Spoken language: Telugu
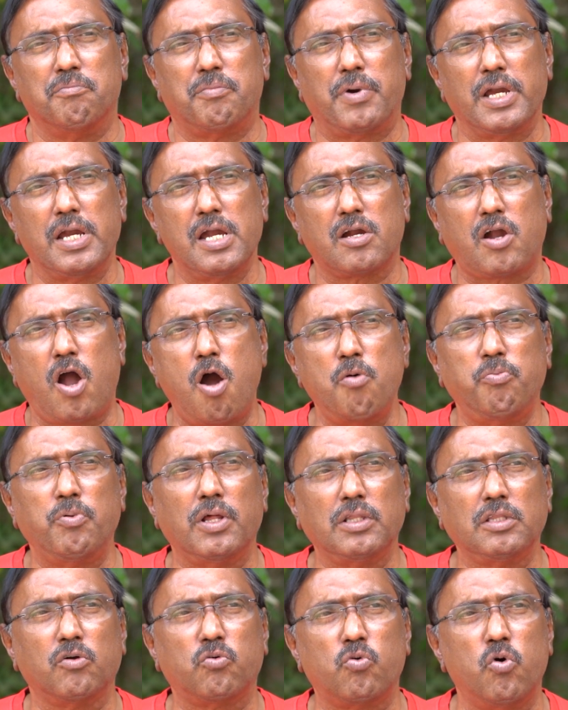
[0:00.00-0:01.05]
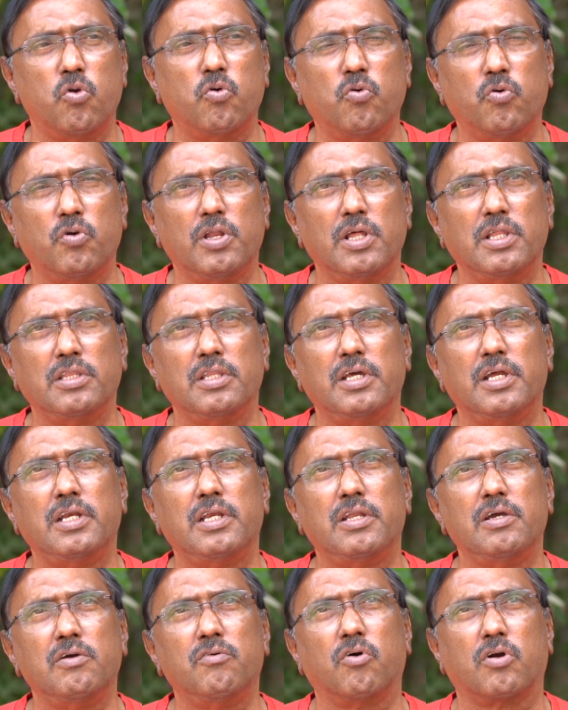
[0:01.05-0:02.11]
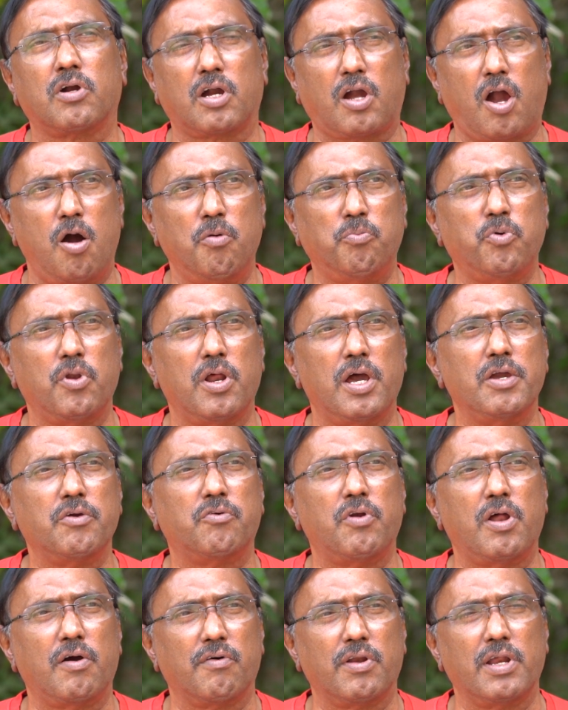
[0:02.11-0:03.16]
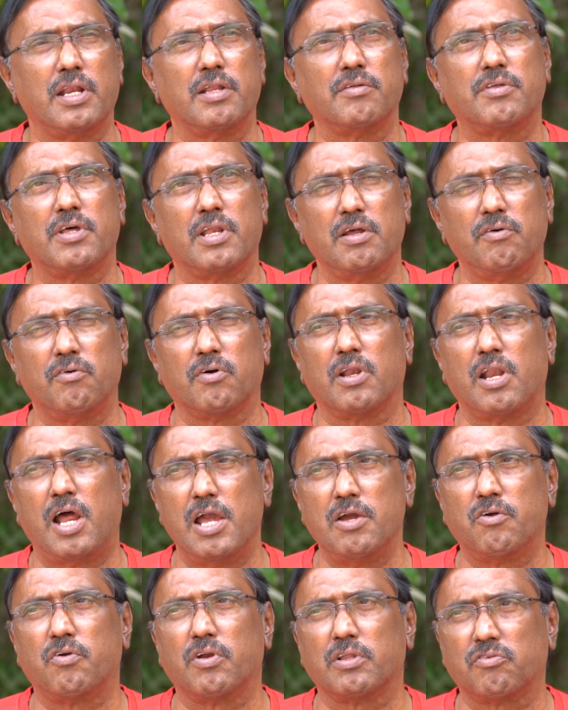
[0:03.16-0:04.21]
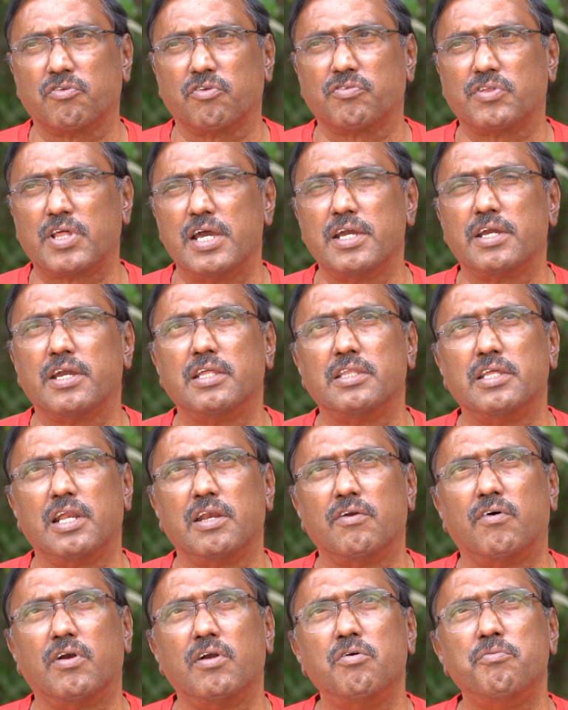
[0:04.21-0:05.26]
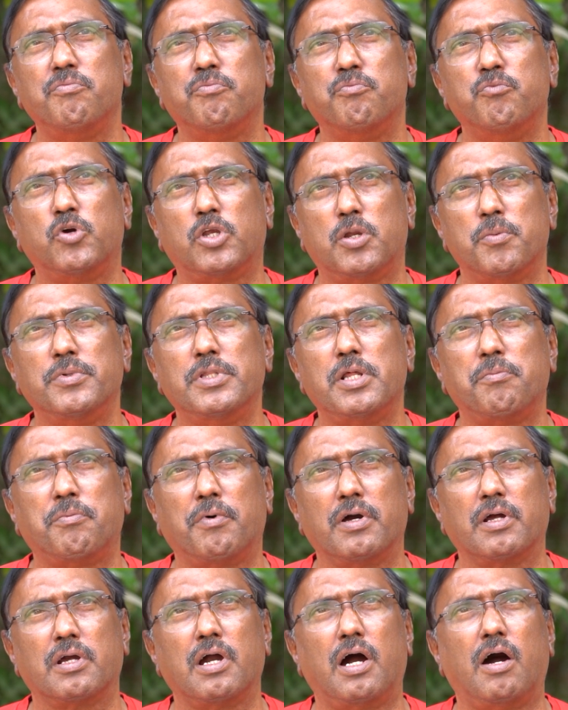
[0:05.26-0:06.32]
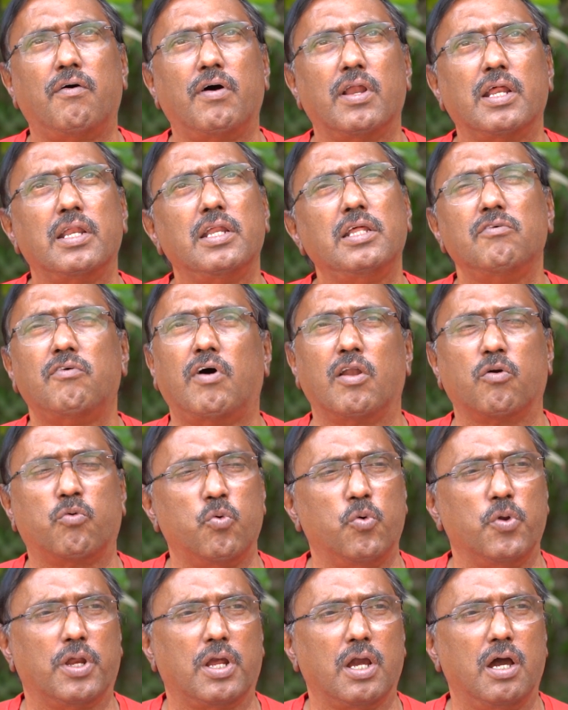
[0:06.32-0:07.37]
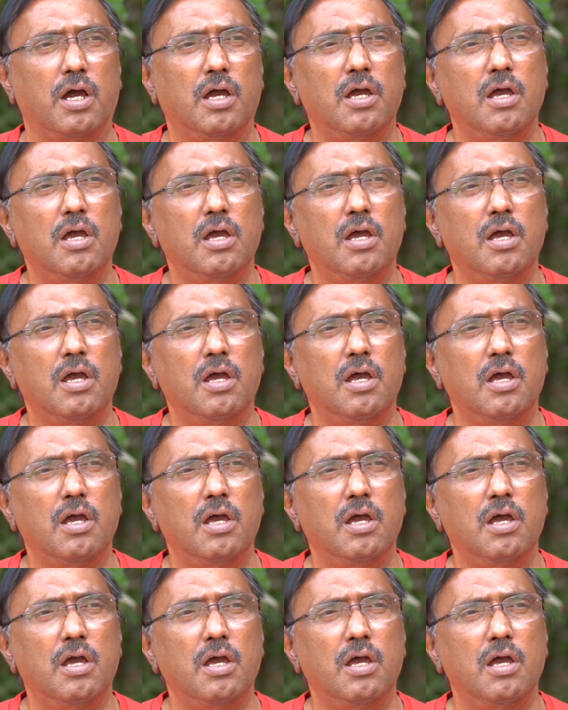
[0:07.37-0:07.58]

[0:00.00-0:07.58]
పైగా కాపులంతా కోరుకుంటుంది ఏంటి ఒక కాపు నాయకుడు ఎవరైనా సరే ఒక నాయకుడత్వ స్థాయికి ఎదిగిన వాళ్ళు ముఖ్యమంత్రి కావాలనేది వాళ్ళ కోరిక